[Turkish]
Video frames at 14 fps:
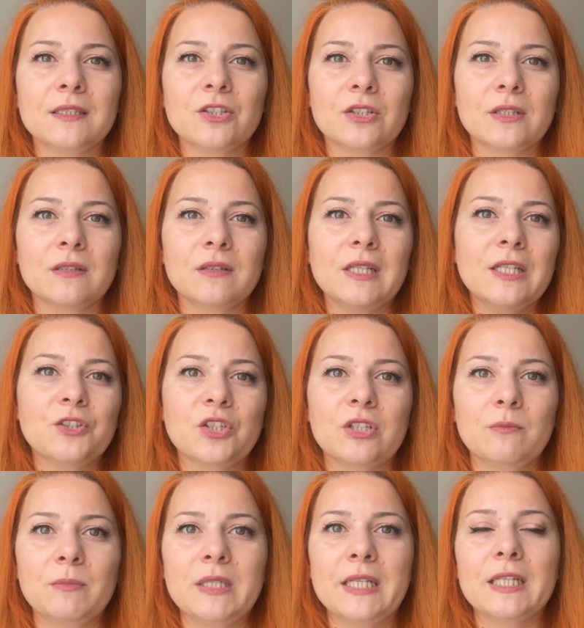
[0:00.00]
işte
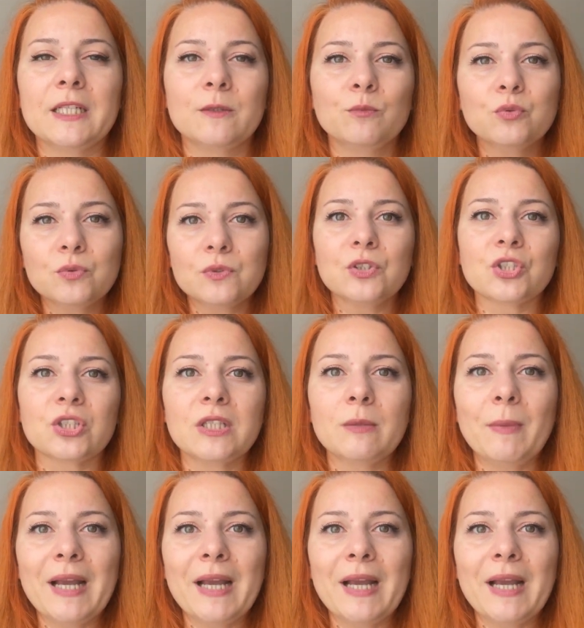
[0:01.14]
iletişim bilgileri bunun dışında